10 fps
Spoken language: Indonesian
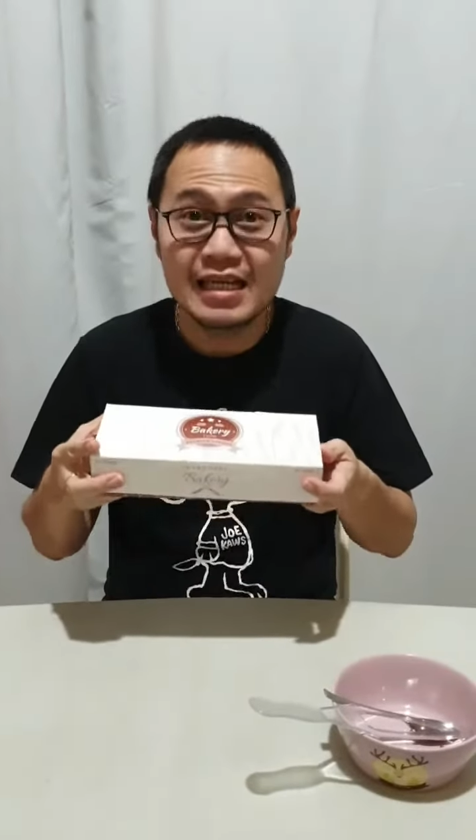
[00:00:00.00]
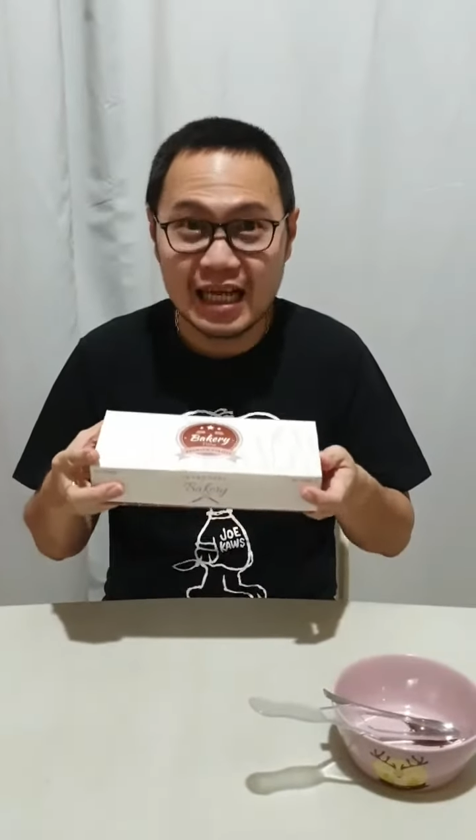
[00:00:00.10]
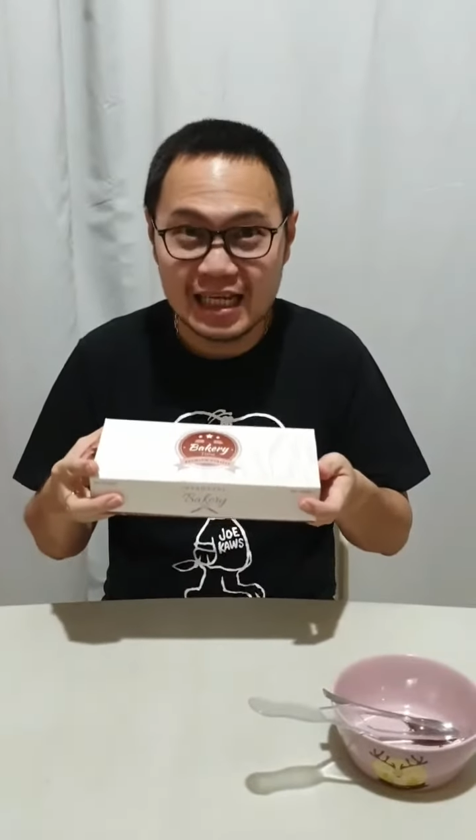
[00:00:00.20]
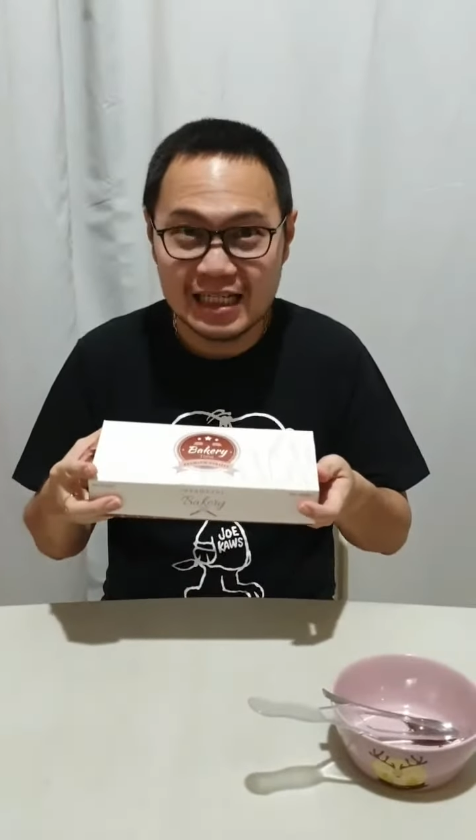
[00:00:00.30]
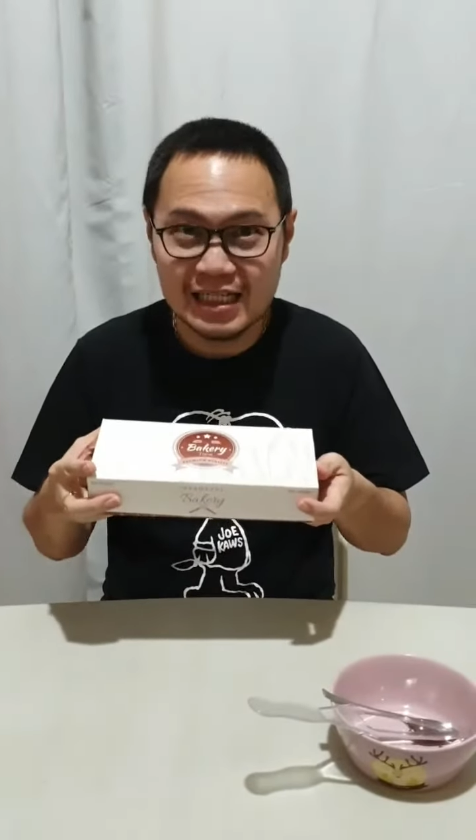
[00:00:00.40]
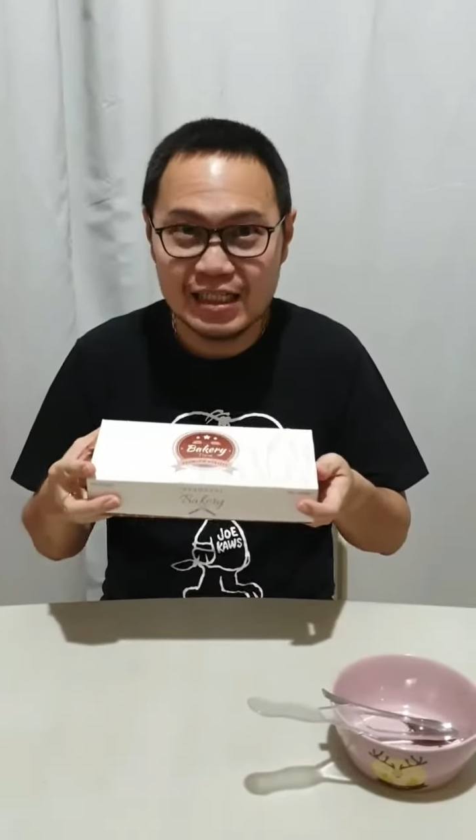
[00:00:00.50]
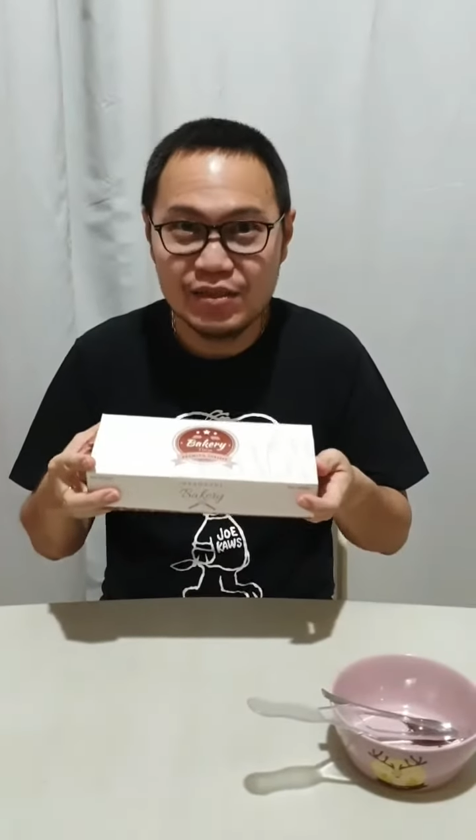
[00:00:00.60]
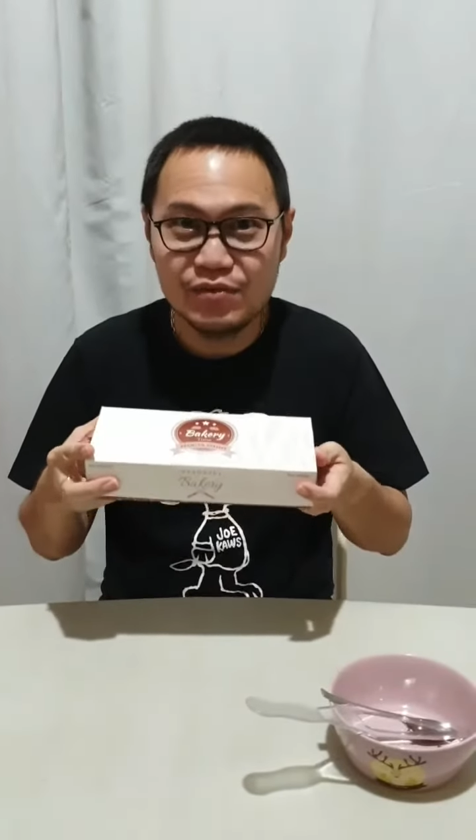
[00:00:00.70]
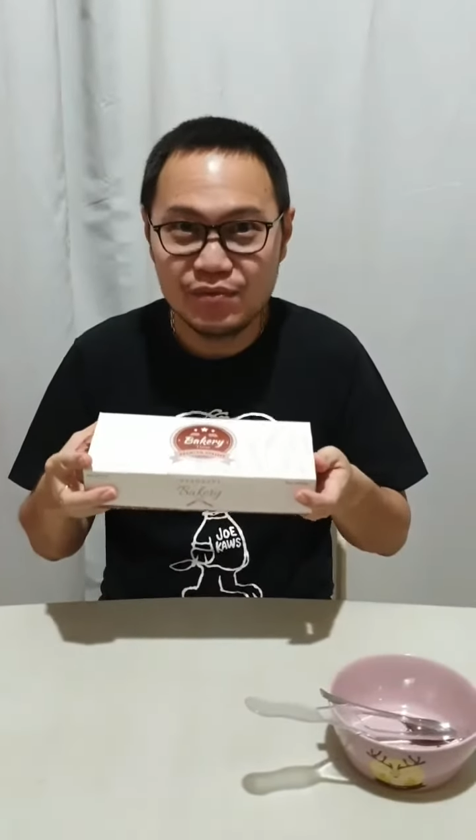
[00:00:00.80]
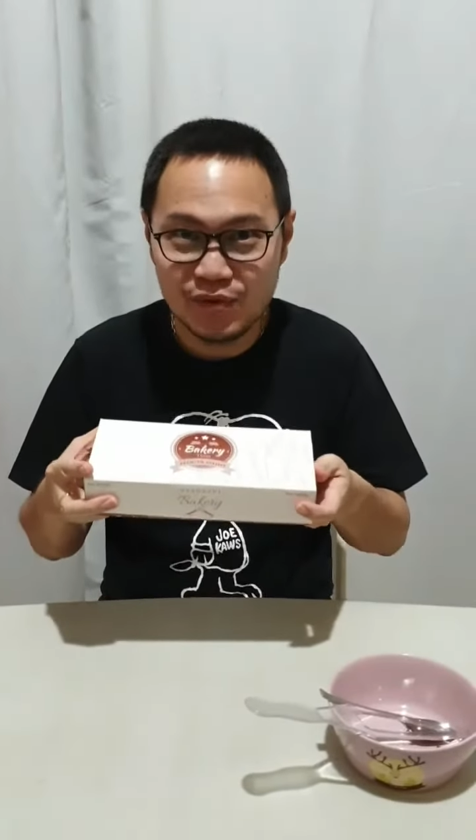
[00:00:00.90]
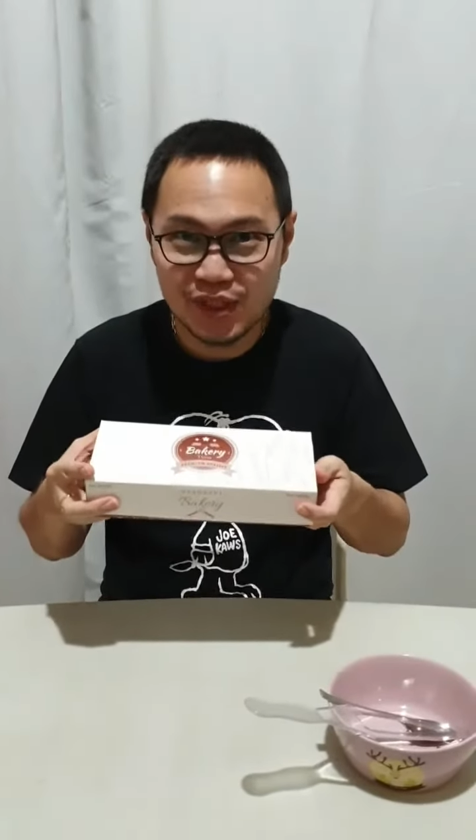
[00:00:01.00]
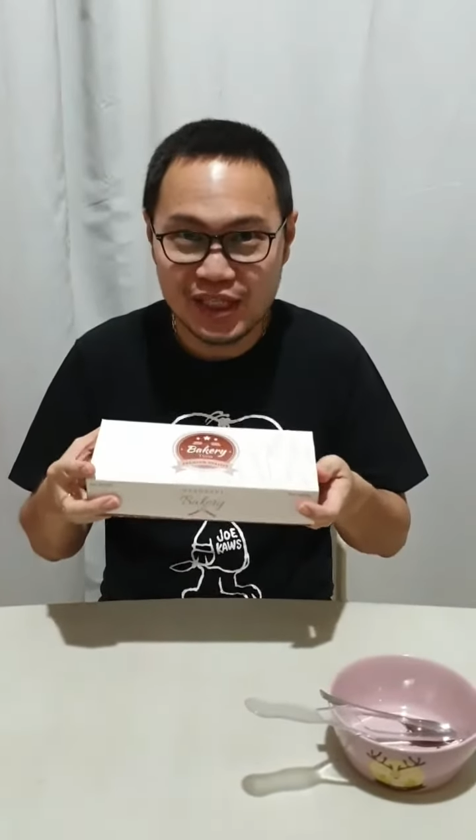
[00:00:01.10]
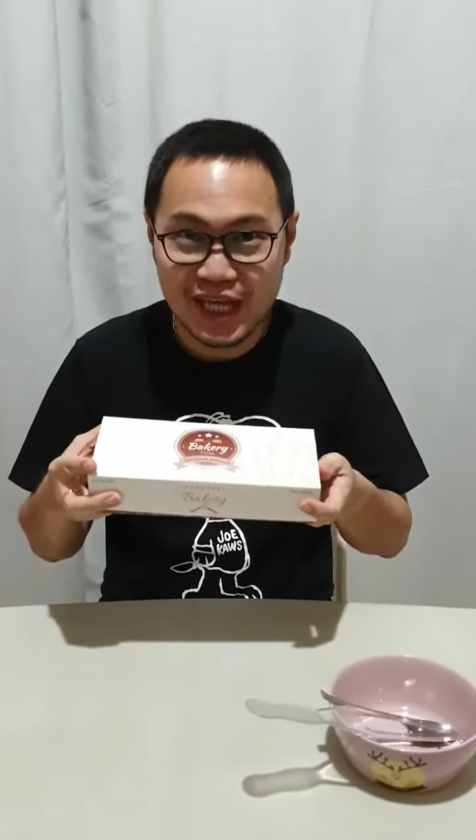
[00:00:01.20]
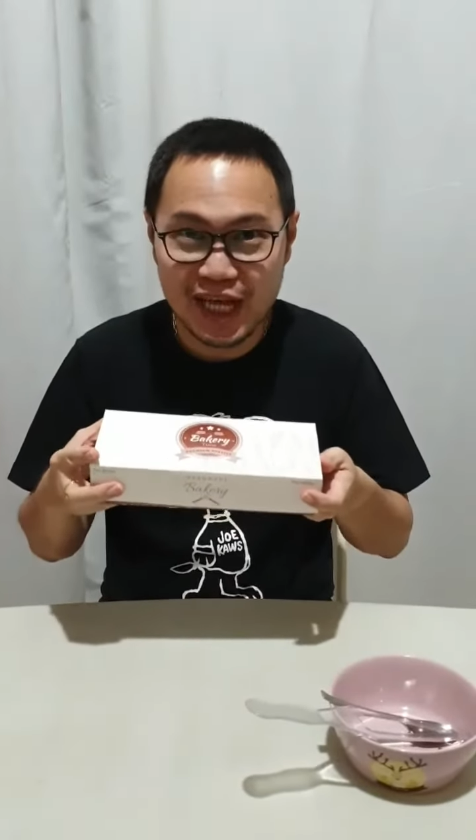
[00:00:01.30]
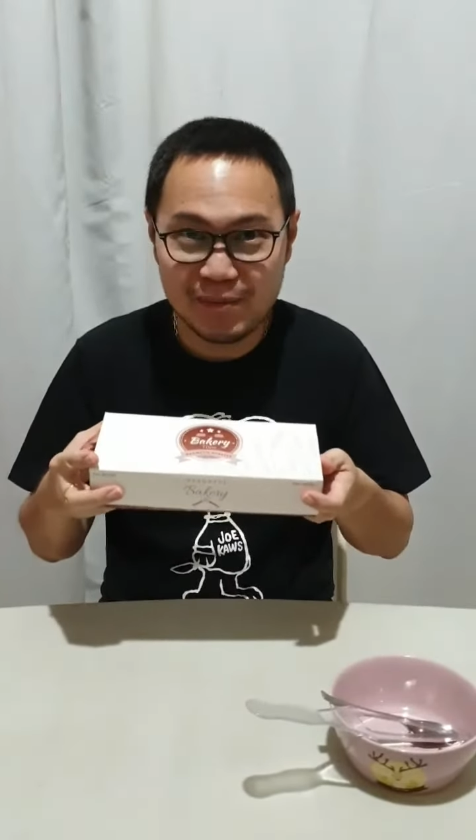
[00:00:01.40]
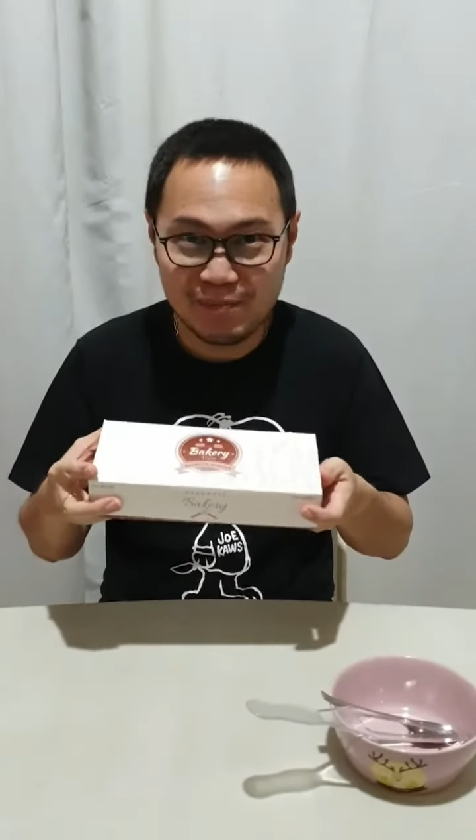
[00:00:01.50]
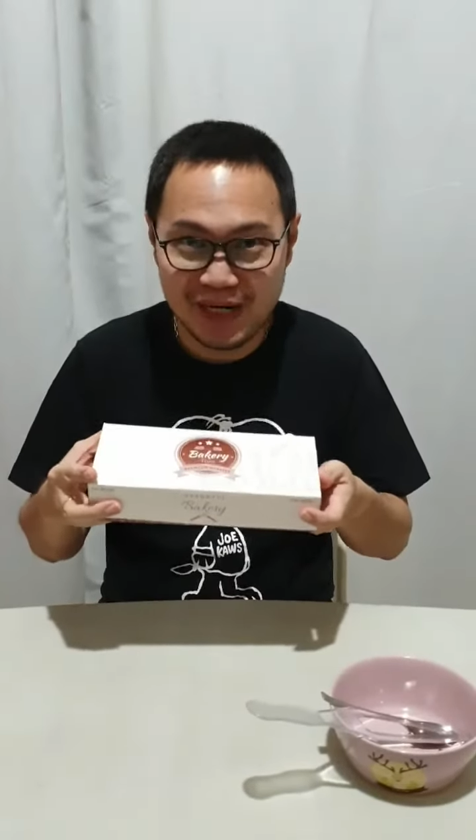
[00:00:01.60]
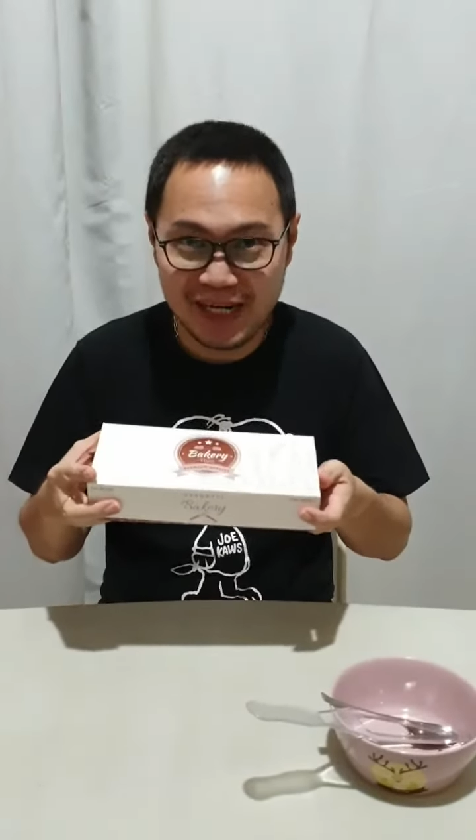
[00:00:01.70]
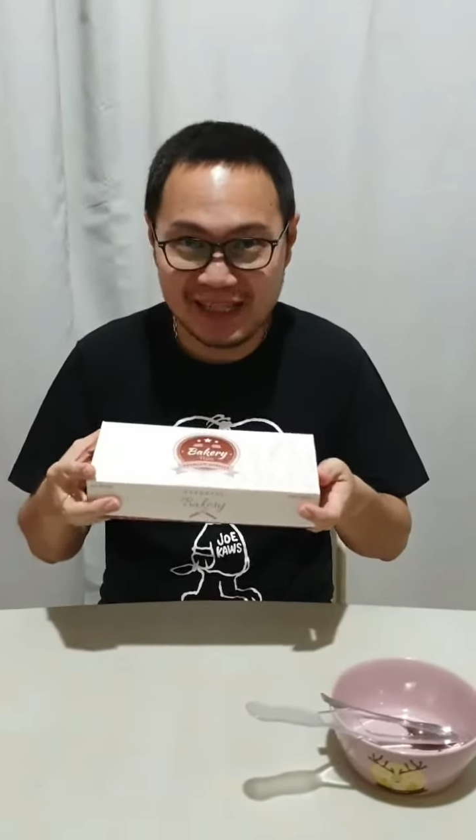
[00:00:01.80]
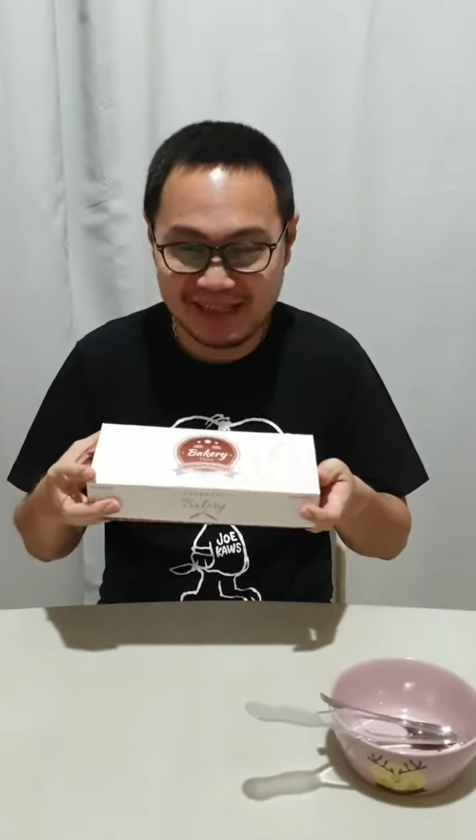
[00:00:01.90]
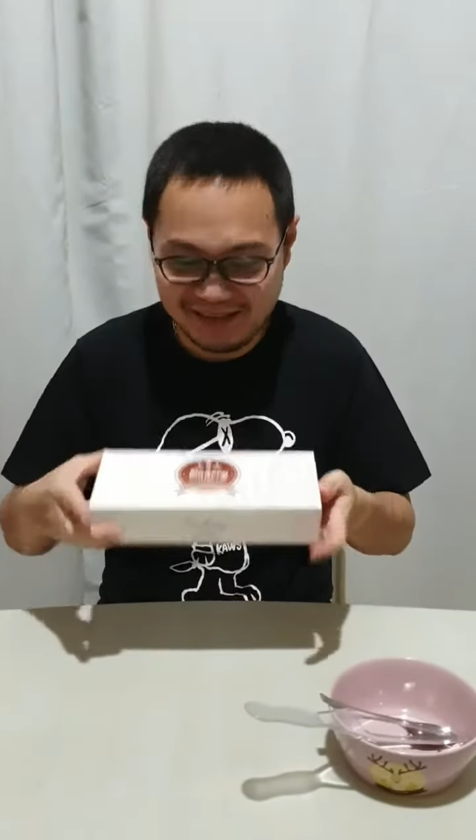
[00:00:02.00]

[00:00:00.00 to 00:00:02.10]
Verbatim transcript: Kane Food and Bread.